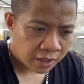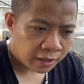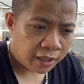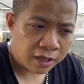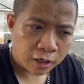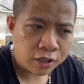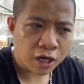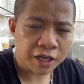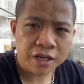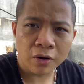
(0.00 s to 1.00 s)
Thì thường thường
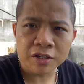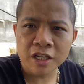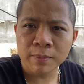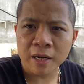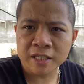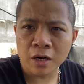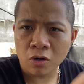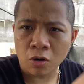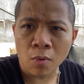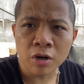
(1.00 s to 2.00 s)
là những con chim mà chân nó
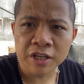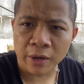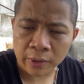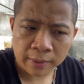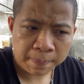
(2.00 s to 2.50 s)
có bốt nhiều ấy